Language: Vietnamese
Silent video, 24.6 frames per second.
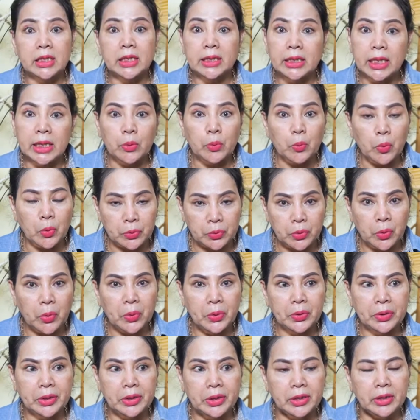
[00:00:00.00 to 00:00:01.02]
tiền đình của
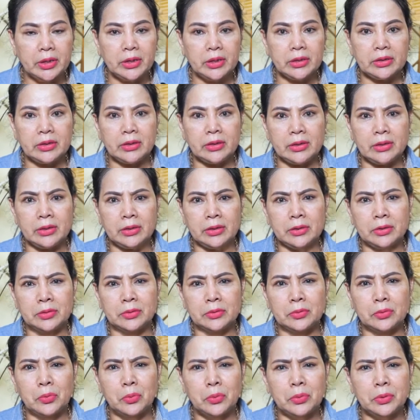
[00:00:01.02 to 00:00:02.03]
tôi thì
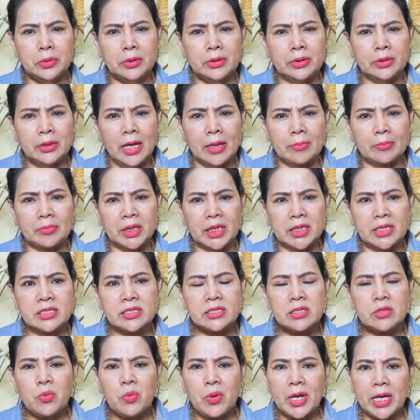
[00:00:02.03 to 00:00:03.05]
tôi cảm thấy
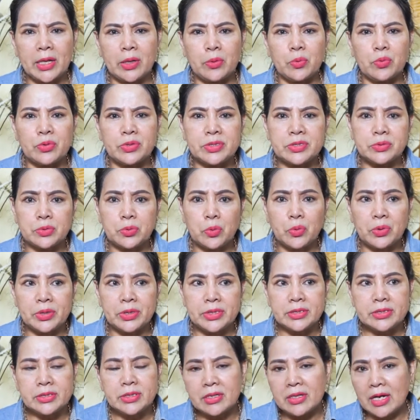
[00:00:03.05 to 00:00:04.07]
sức khỏe của tôi
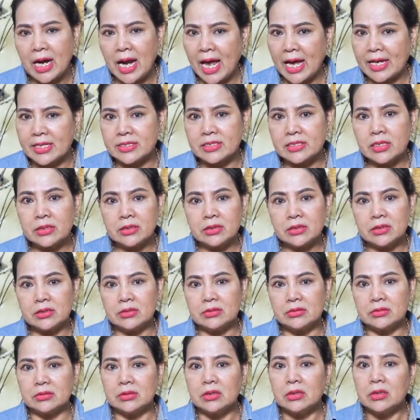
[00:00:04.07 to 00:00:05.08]
trở lại rất
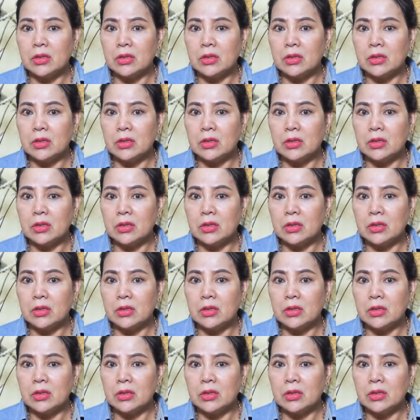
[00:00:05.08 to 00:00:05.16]
ừ,